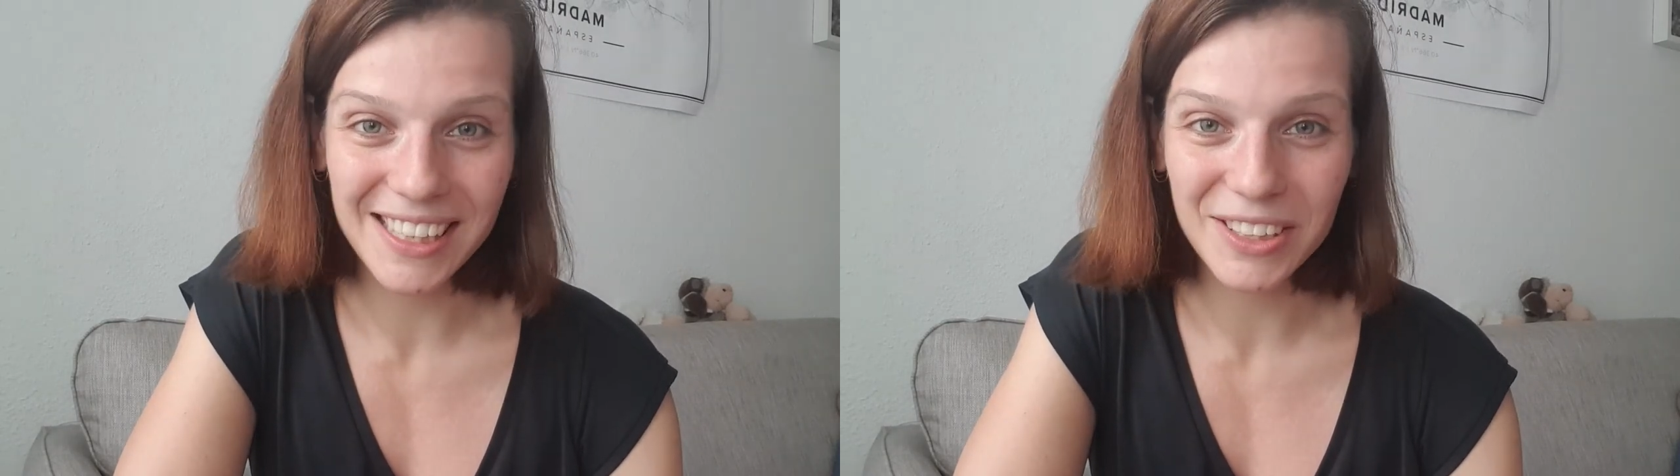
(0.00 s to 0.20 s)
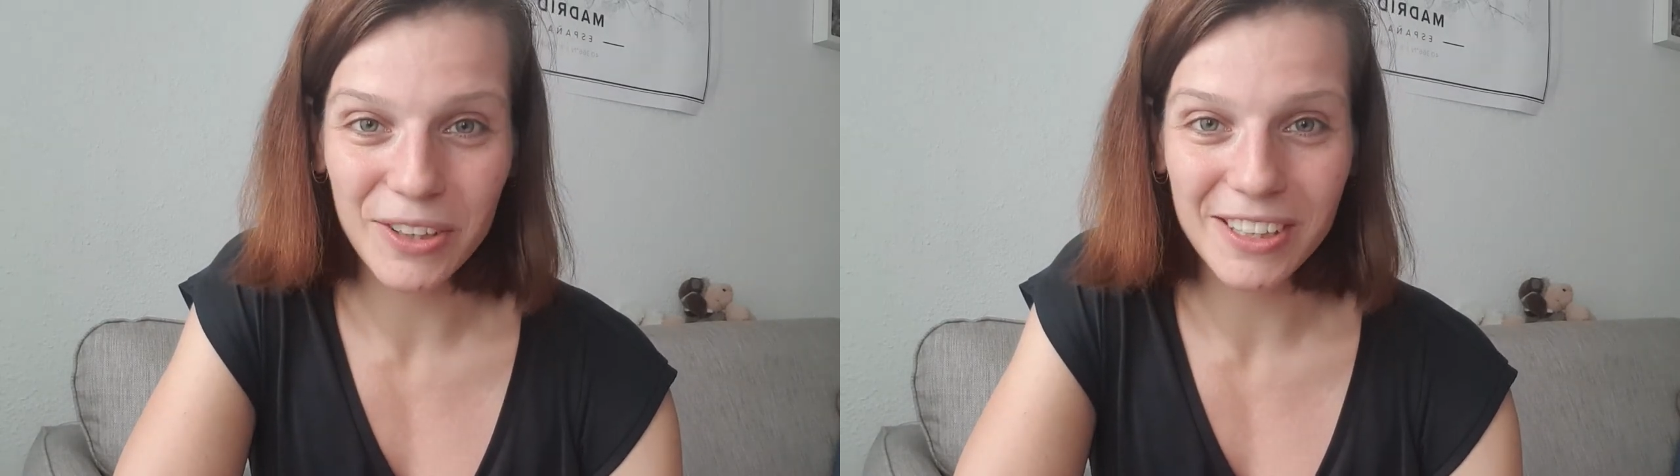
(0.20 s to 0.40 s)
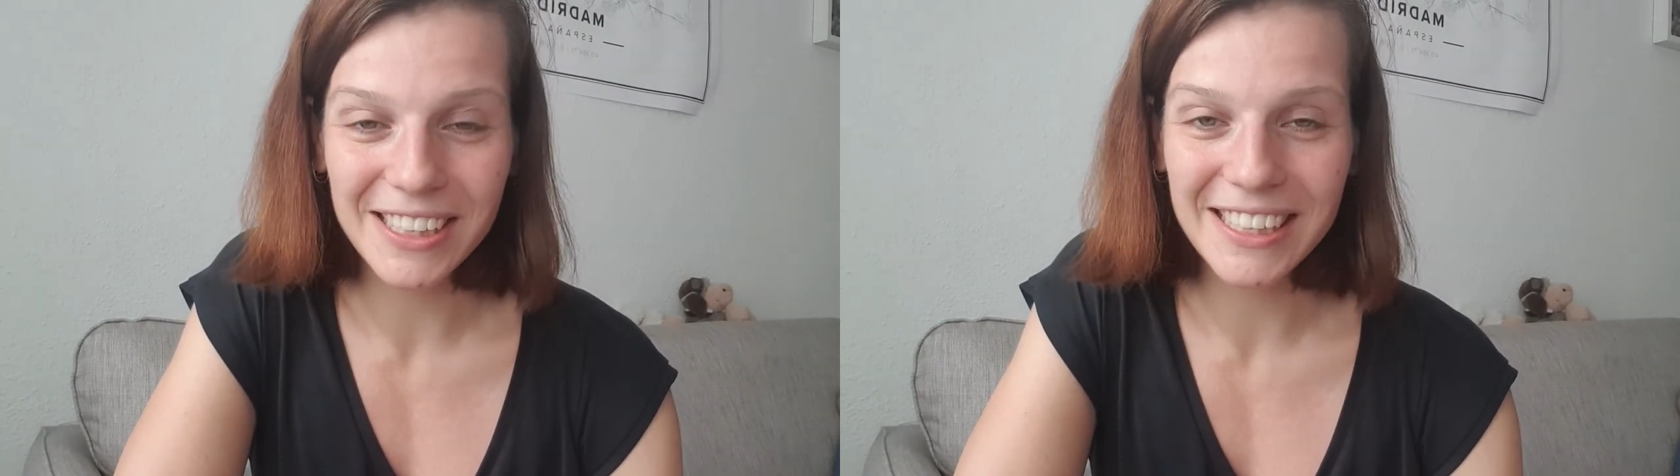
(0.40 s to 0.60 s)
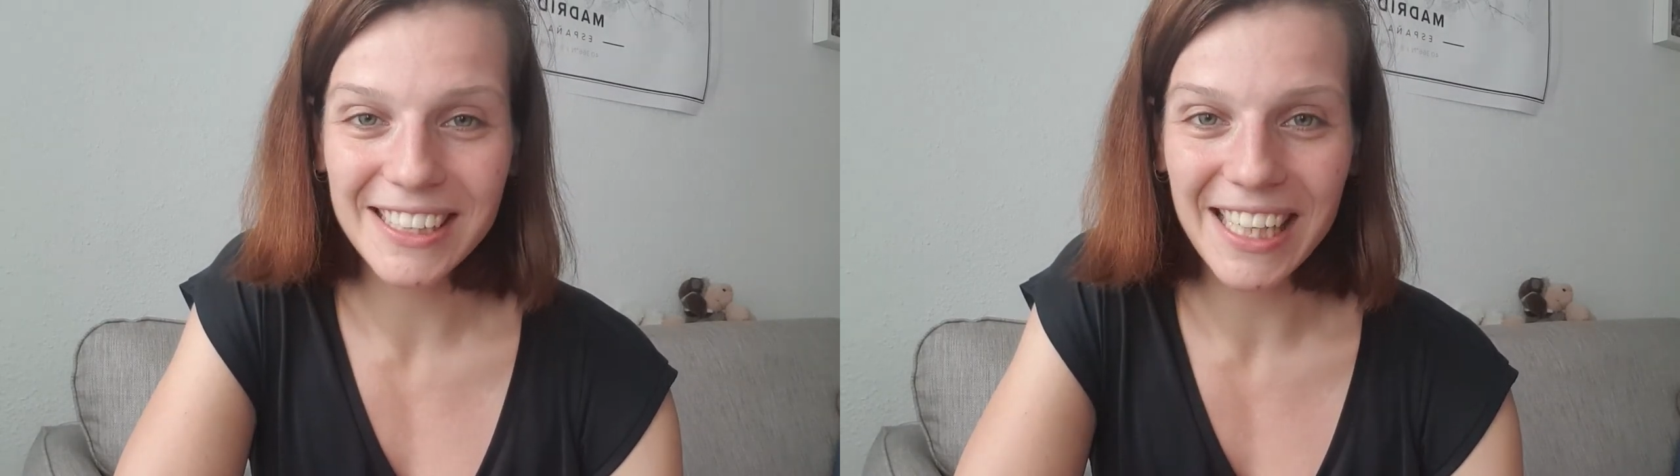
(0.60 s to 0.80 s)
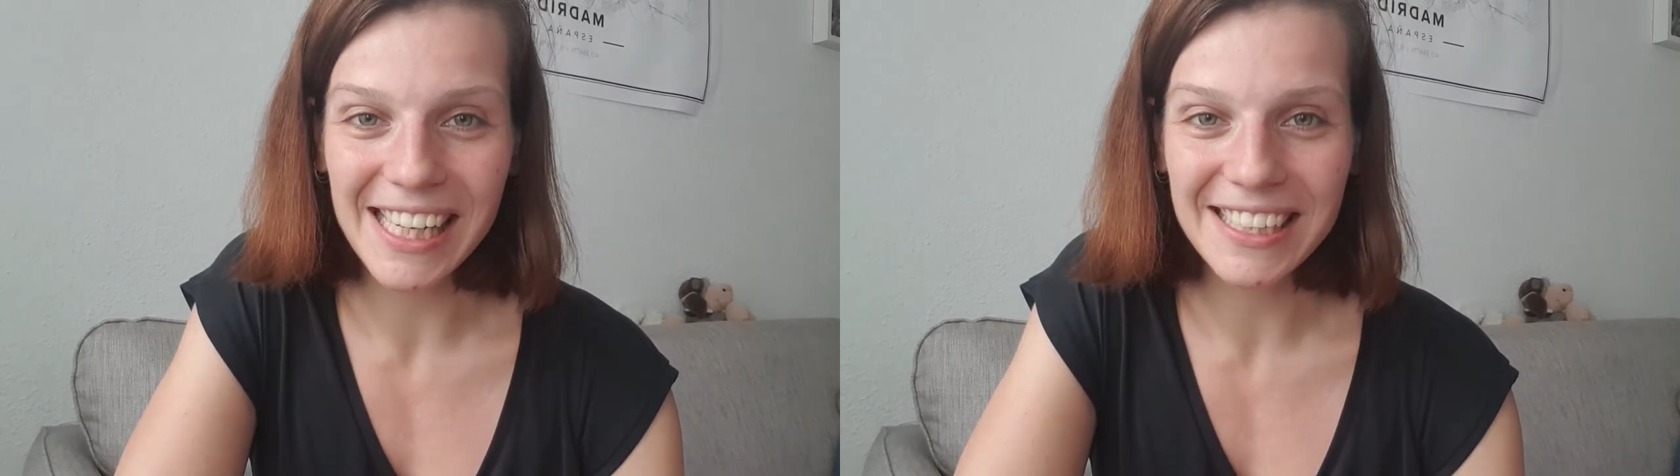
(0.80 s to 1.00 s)
ganz tollen
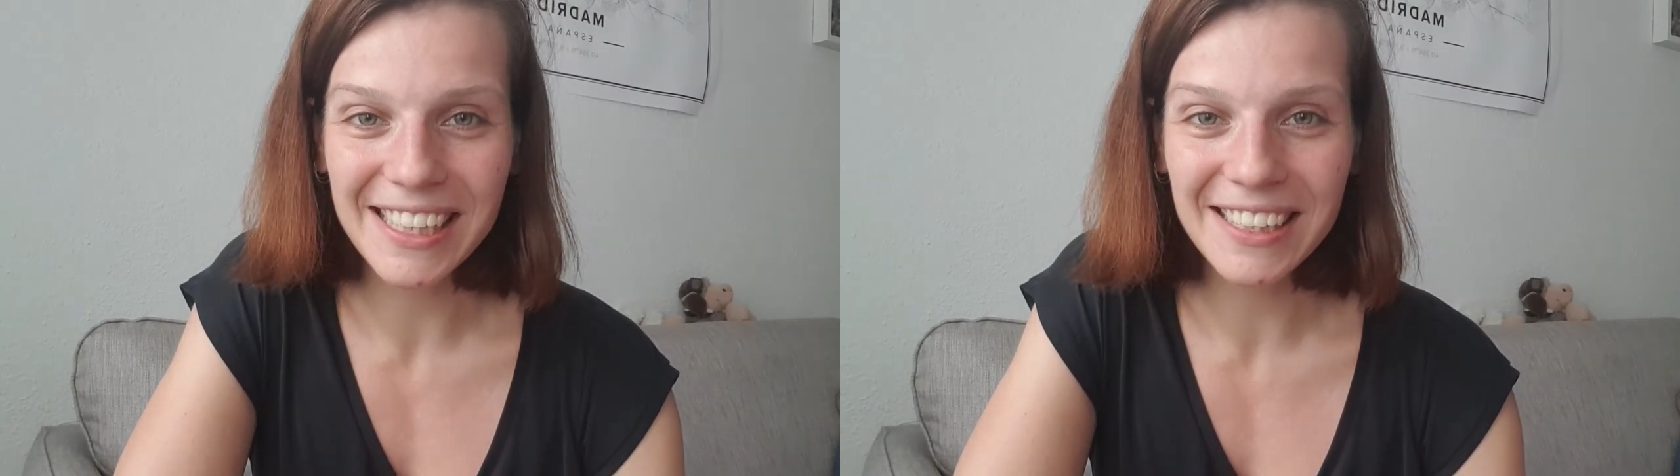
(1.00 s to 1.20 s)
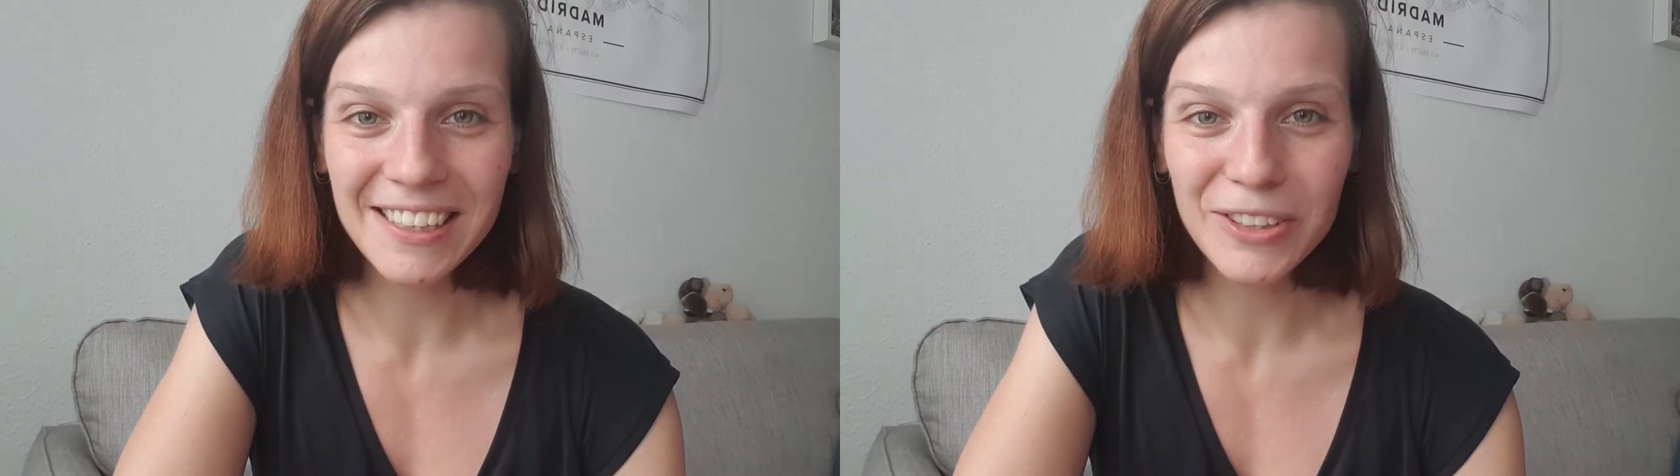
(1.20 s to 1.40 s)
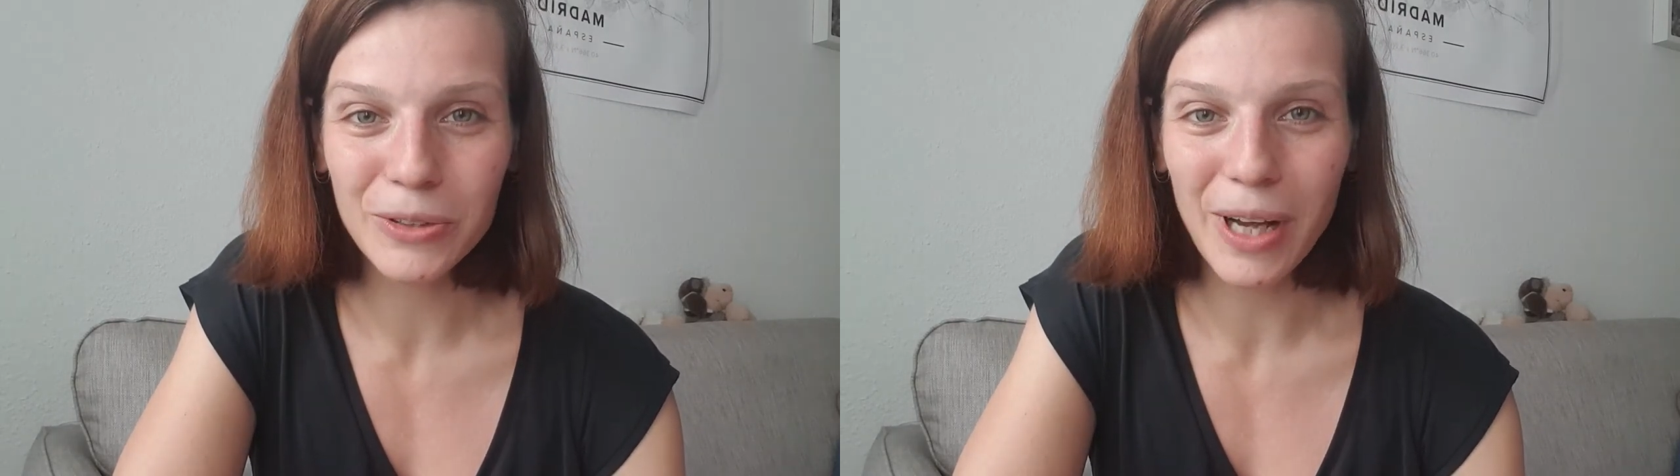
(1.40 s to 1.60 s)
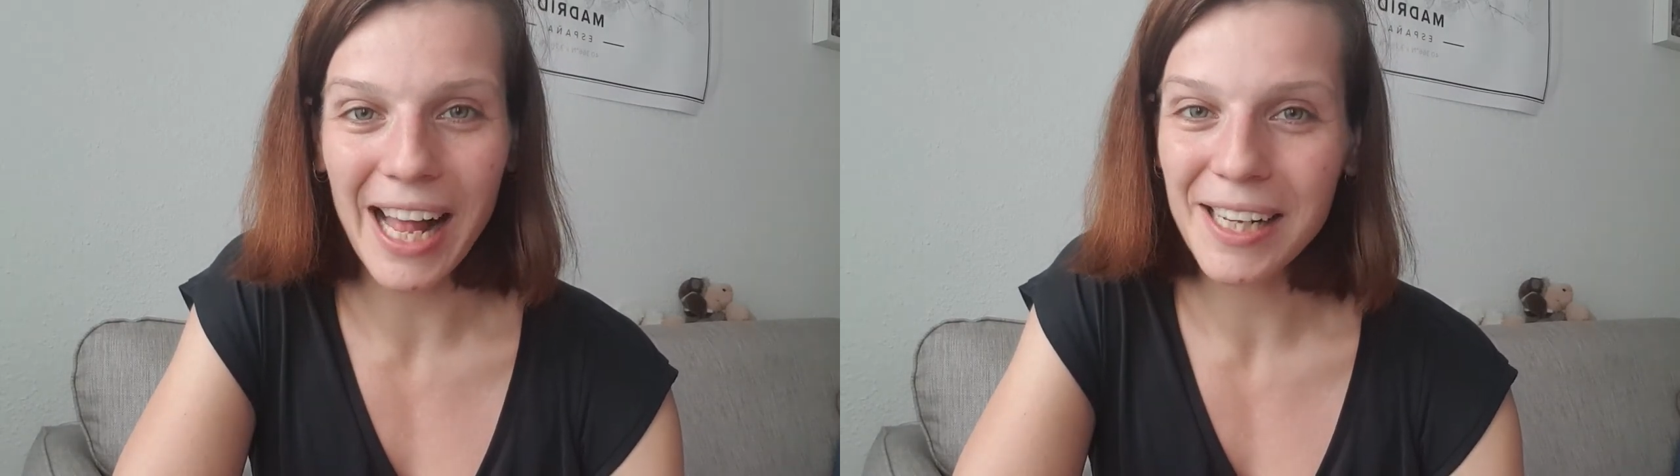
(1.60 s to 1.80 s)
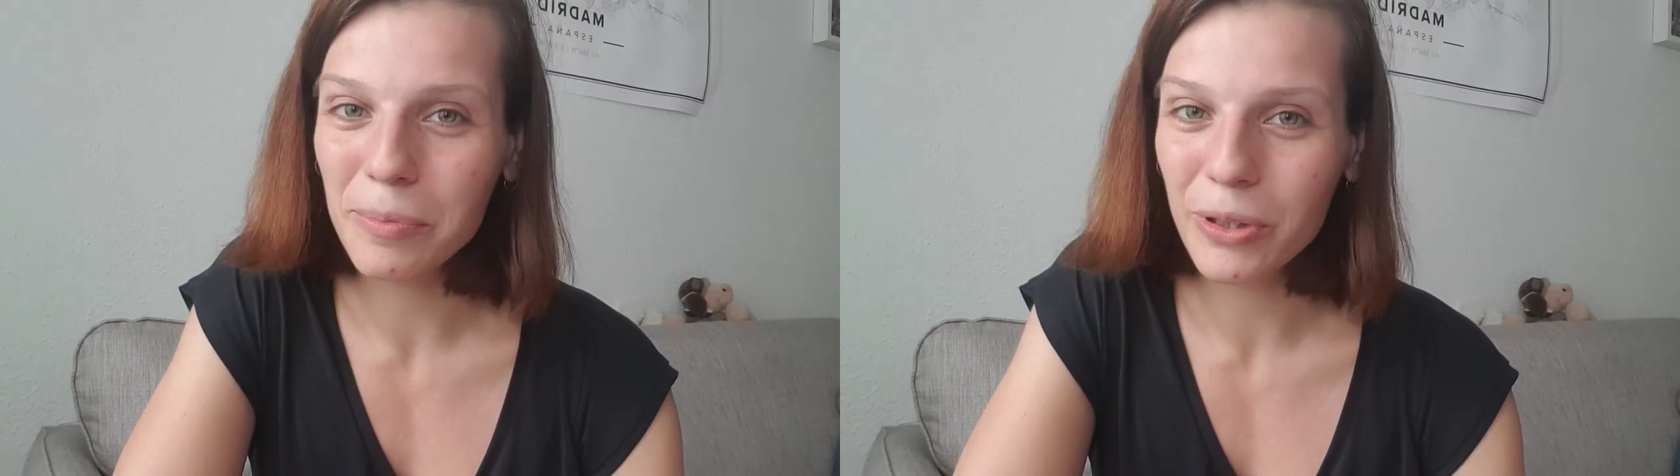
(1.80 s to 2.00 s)
Dienstleistern zu
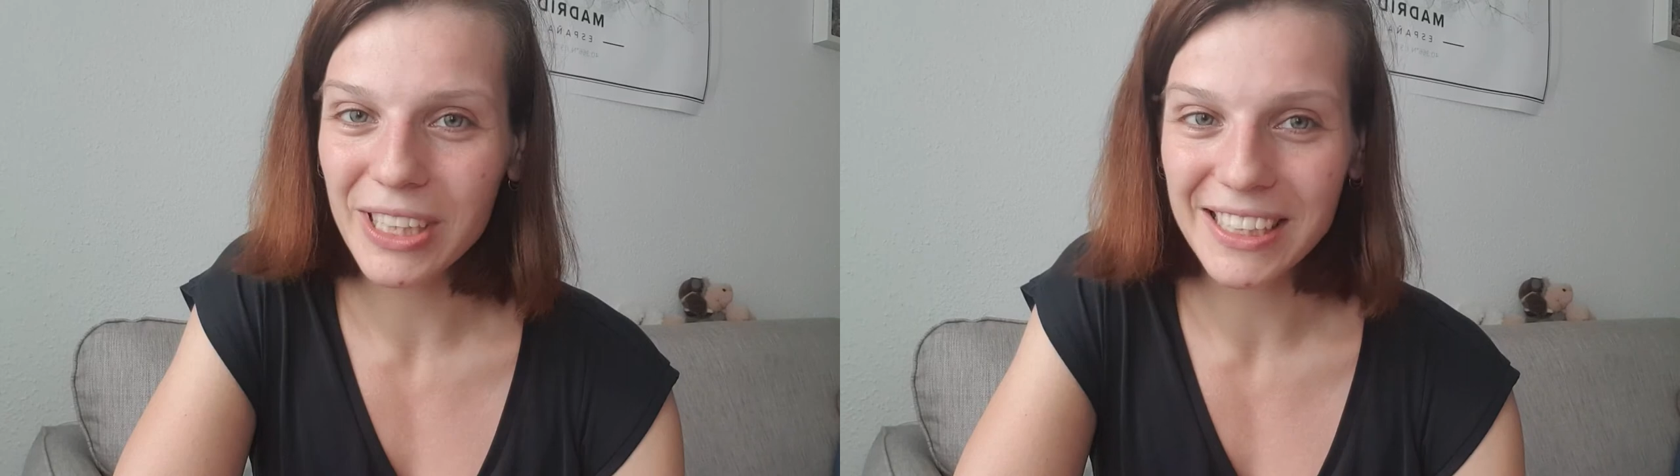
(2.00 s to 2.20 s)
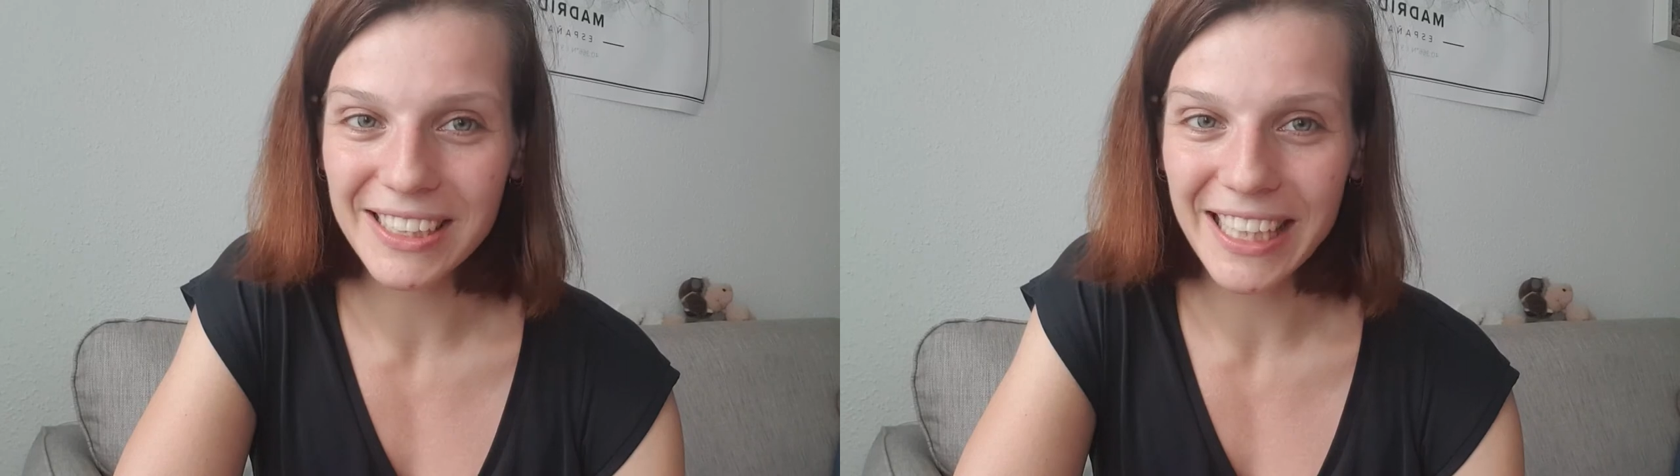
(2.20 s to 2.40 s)
allen möglichen